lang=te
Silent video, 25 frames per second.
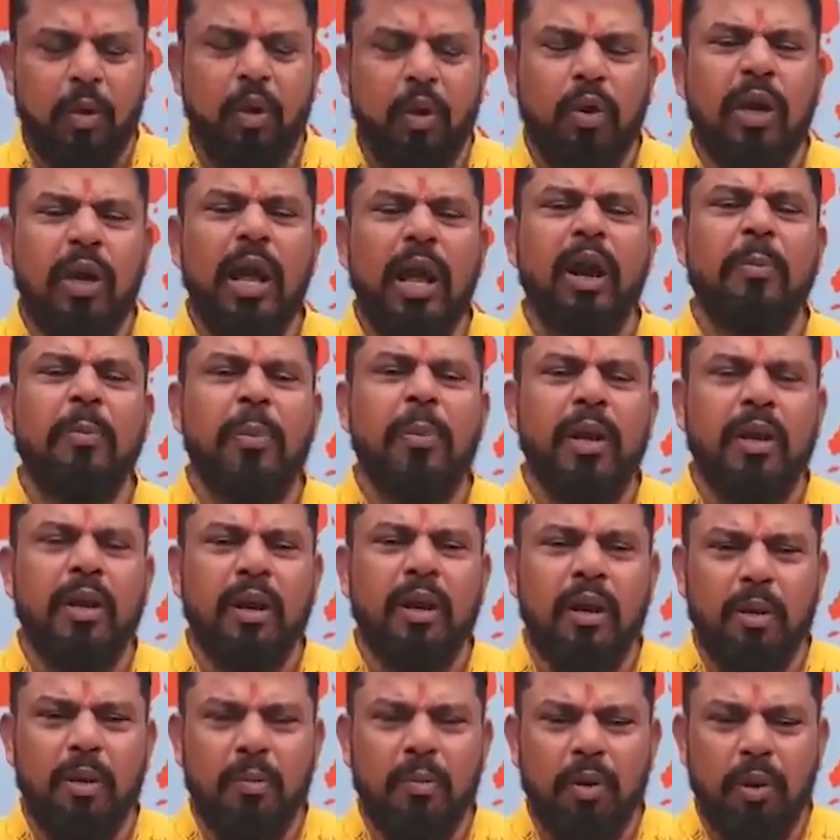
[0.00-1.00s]
బోనాల
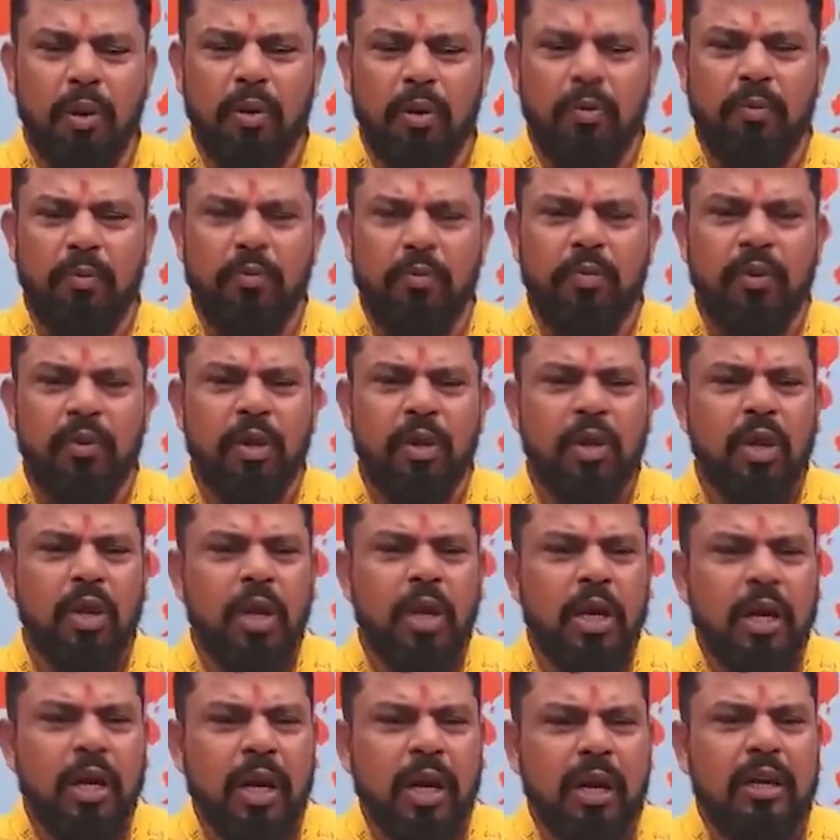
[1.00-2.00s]
పండగంలో
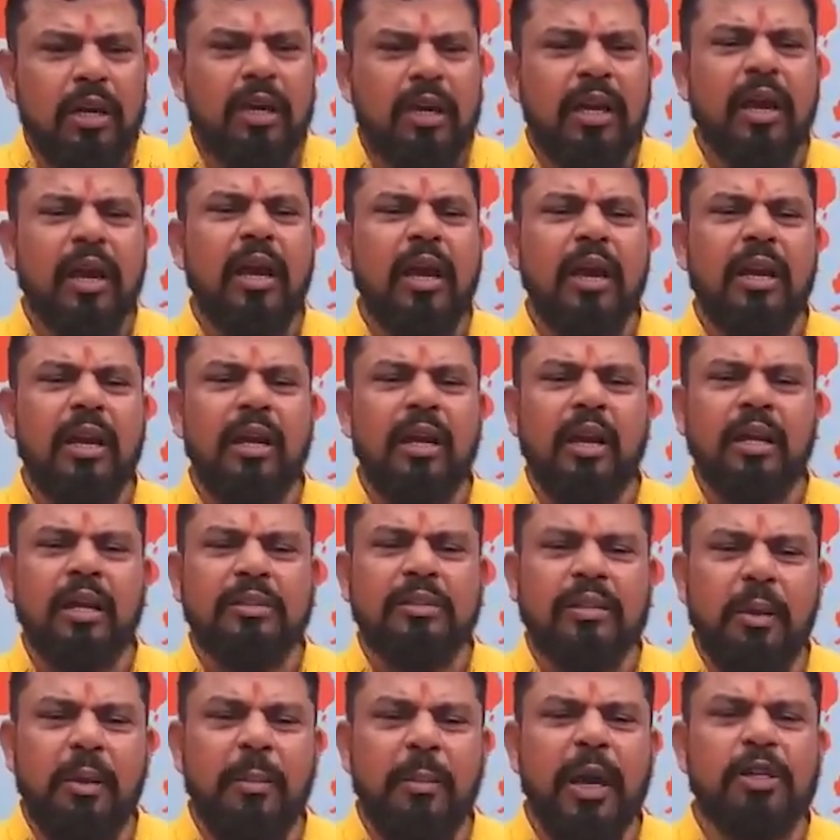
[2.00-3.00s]
కడికి కటిక
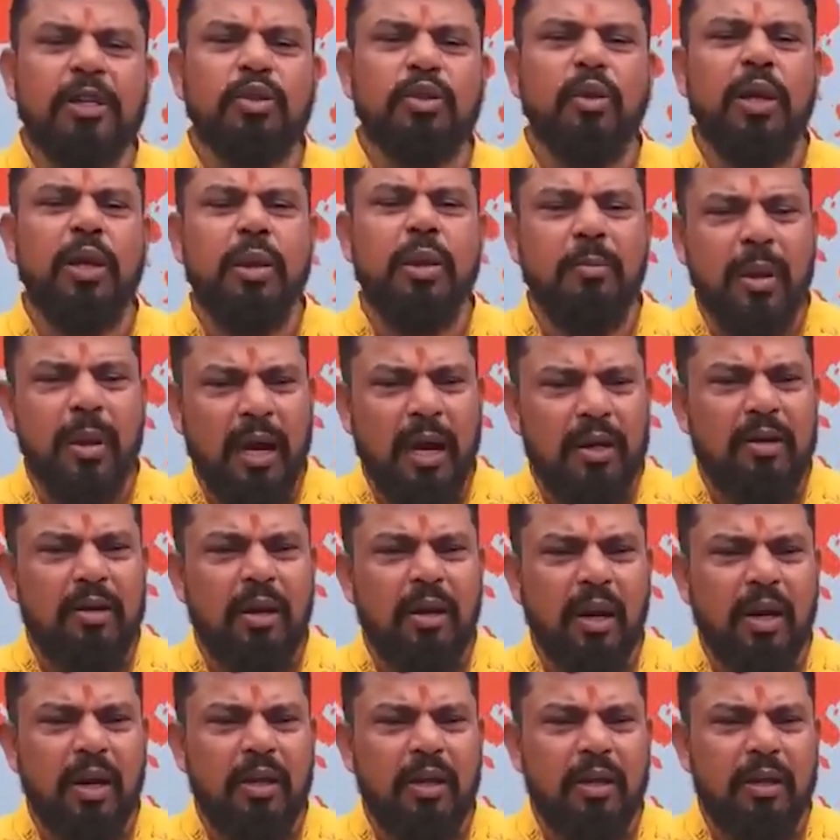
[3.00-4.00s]
సమాజ్తోని
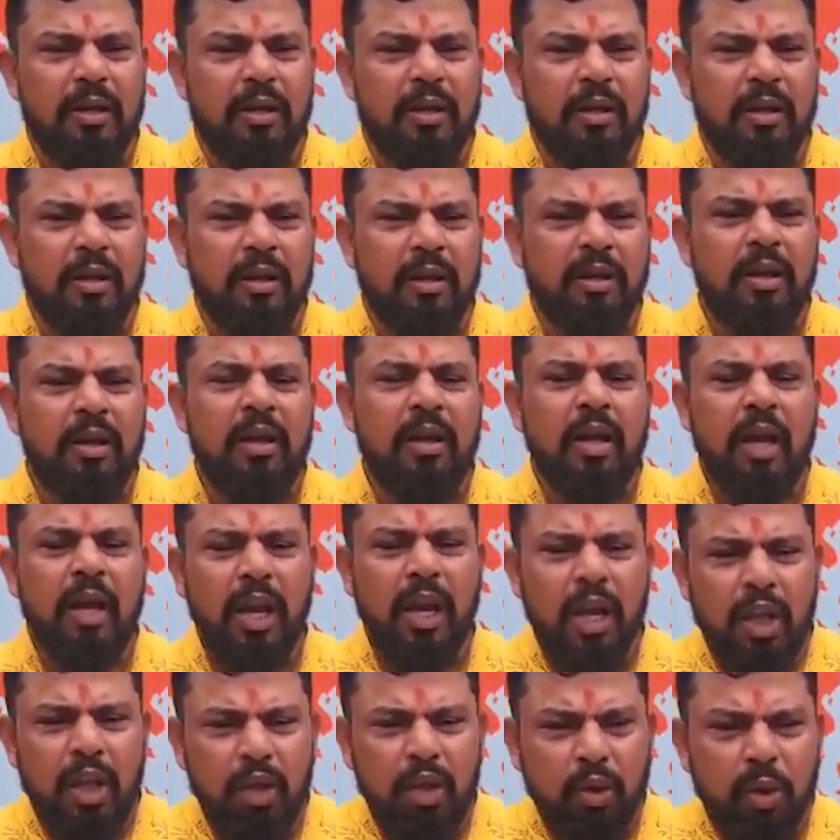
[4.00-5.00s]
మాట్లాడి
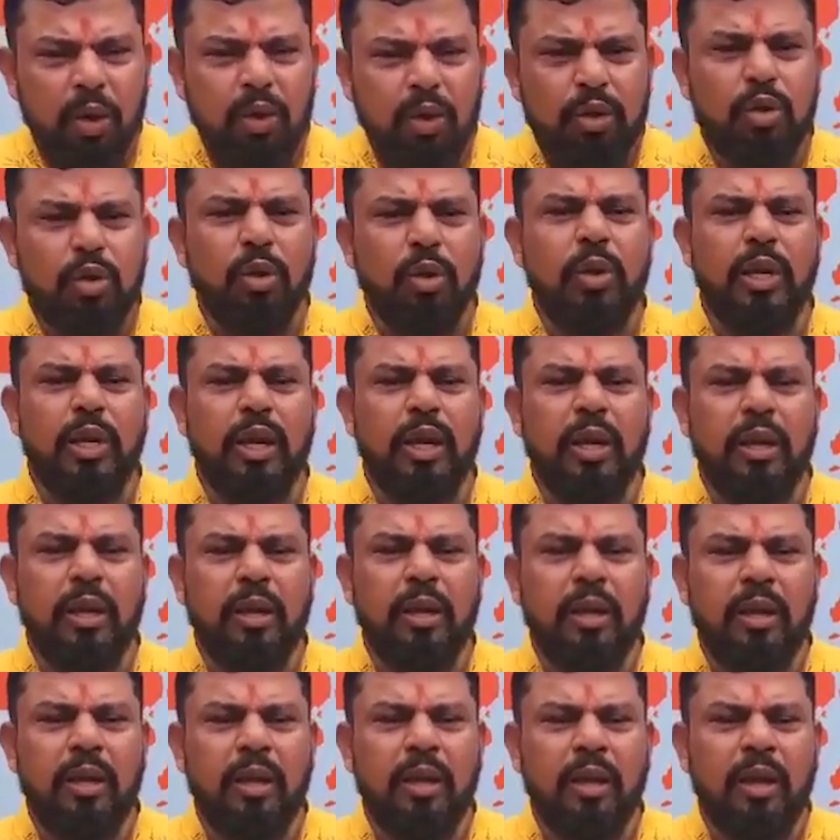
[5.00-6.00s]
హిందువులతోనే
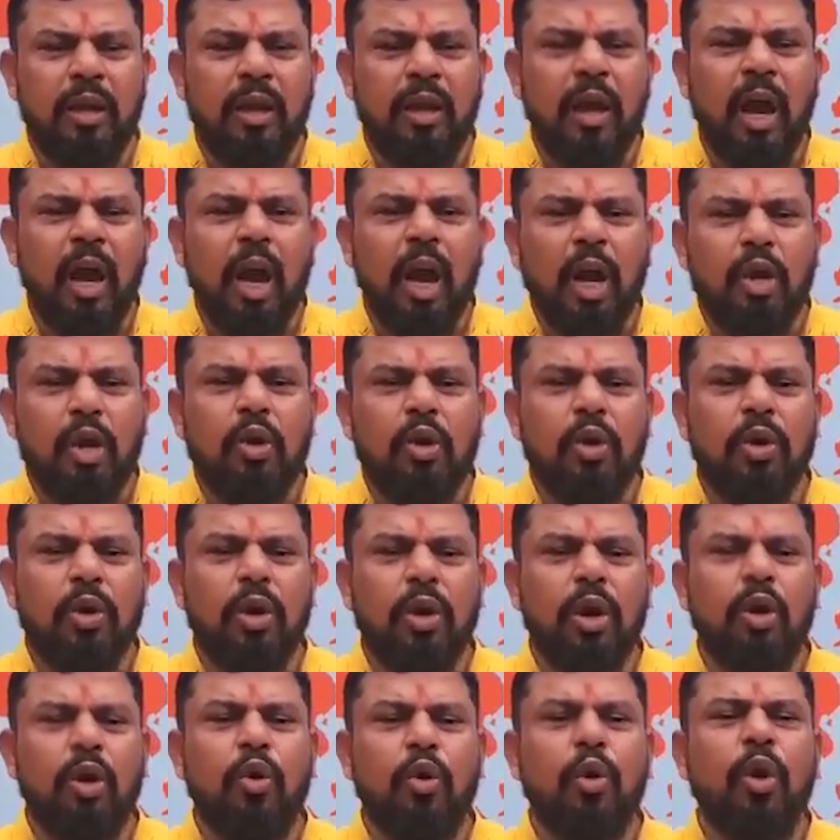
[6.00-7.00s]
ఆ
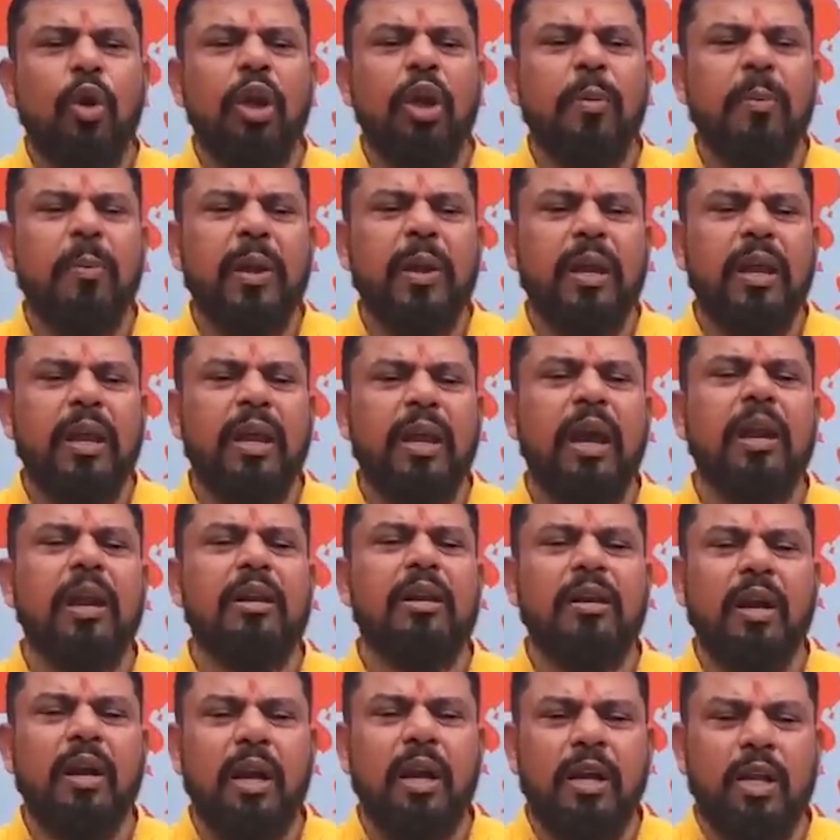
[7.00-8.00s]
గొర్రెలు కోయిపోయానికి
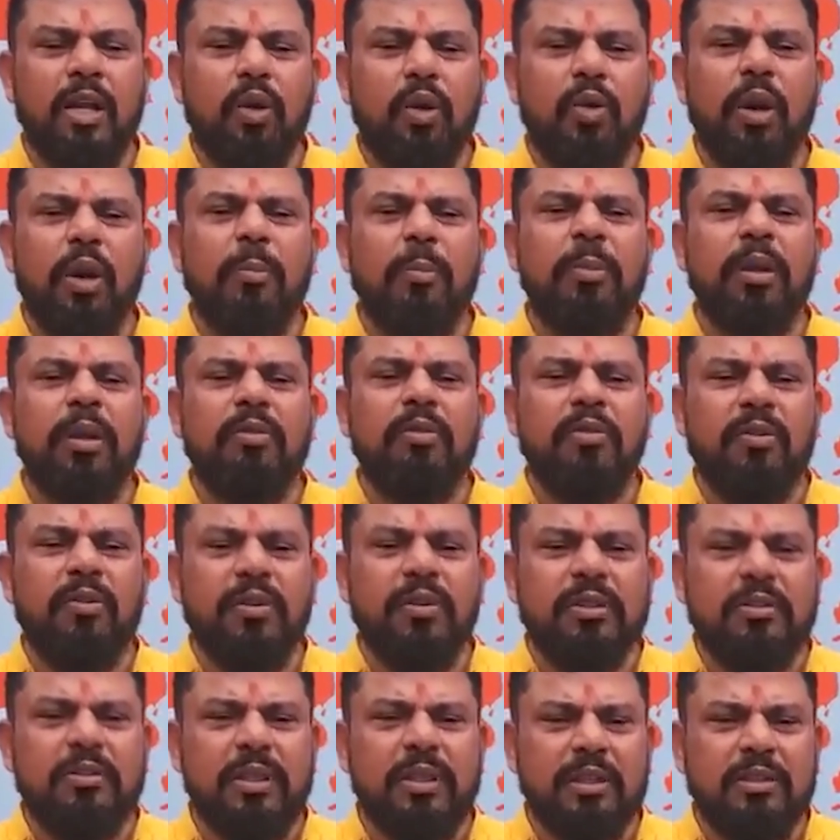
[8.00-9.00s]
అట్లాంటివి కూడా మీరు
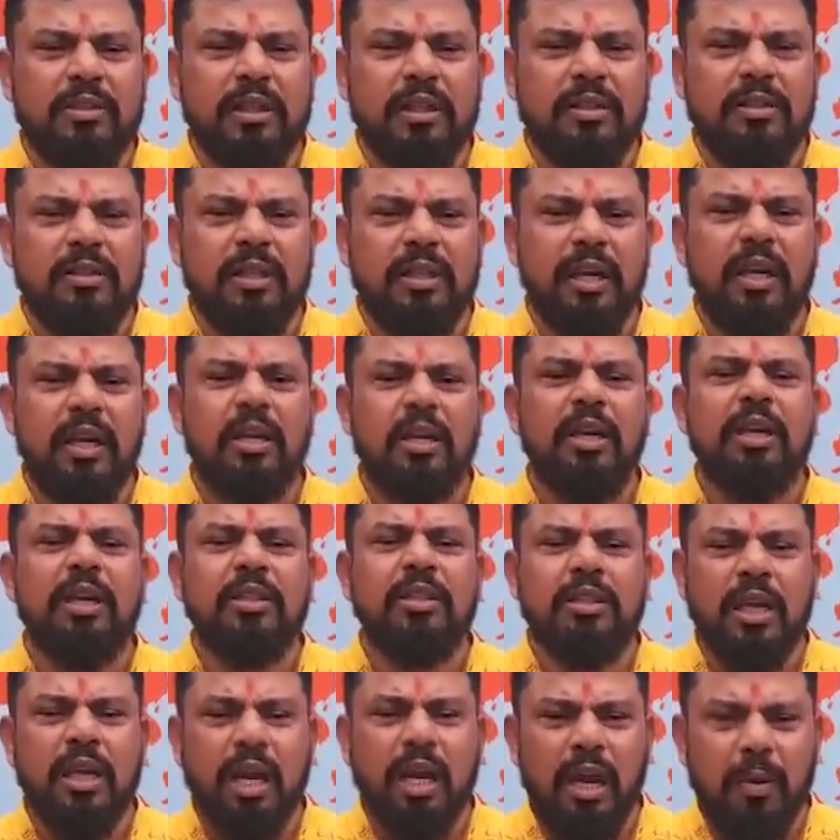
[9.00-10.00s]
వ్యవస్థ చేస్తే
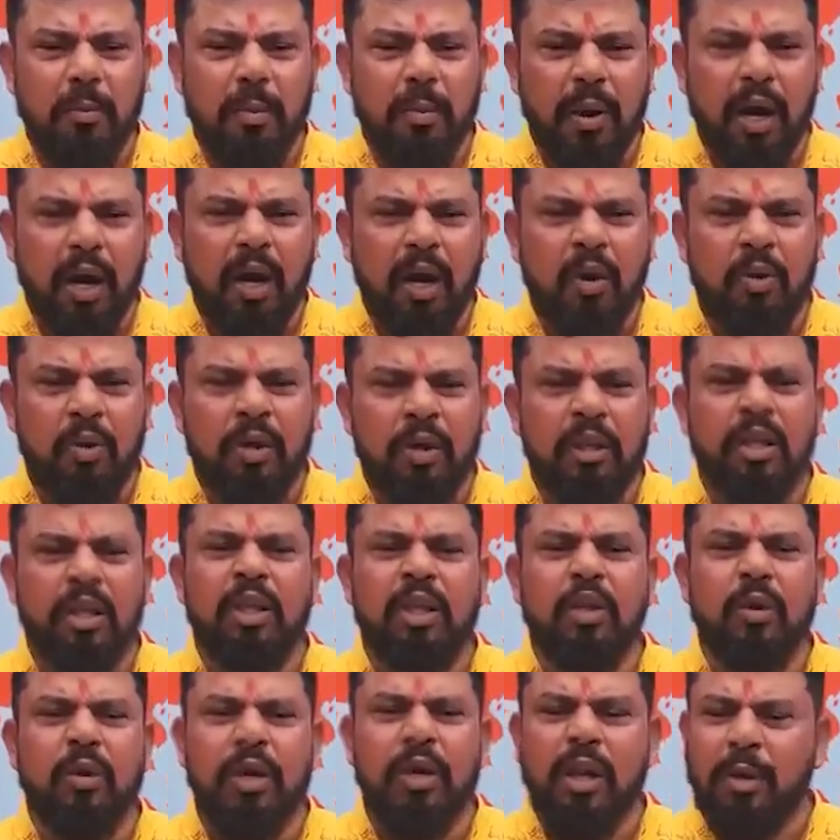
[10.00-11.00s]
చాలా బాగుంటుంది
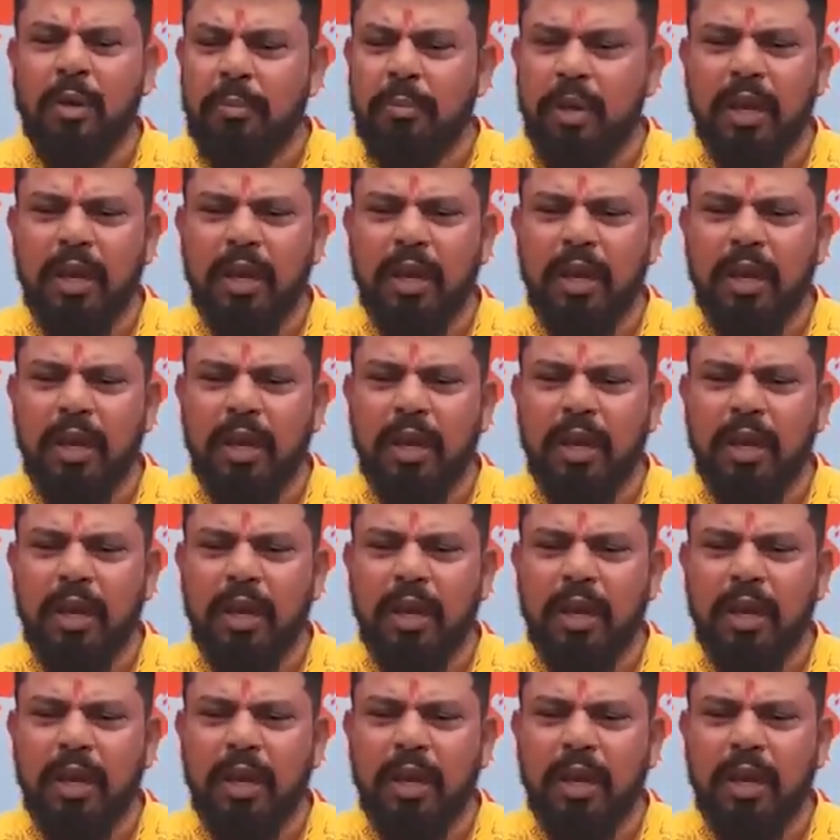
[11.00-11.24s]
ఎందుకంటే